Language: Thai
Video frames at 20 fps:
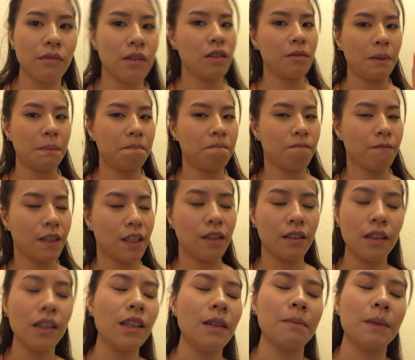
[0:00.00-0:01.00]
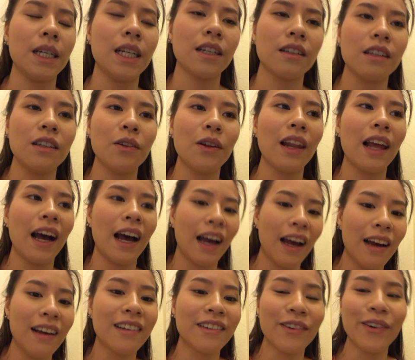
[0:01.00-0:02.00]
คือแบบดีมากเลยลดราคา
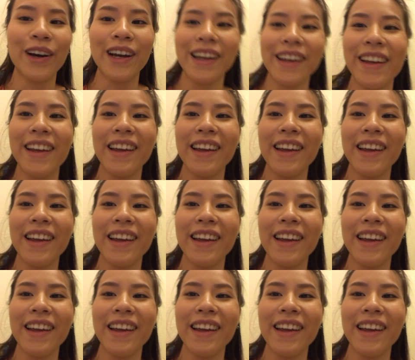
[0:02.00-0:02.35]
ด้วย